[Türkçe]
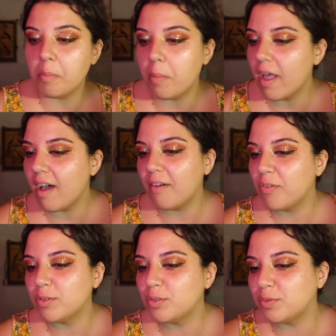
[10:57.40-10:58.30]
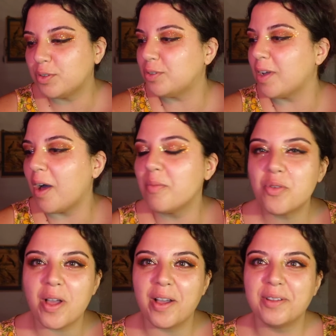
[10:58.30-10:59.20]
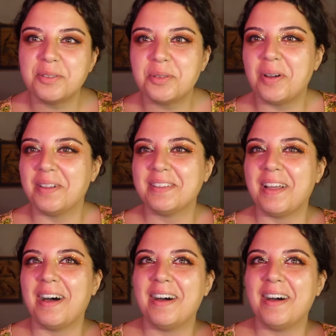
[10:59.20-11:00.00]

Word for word: Bayağı foşur foşur yağmur yağıyor şu anda.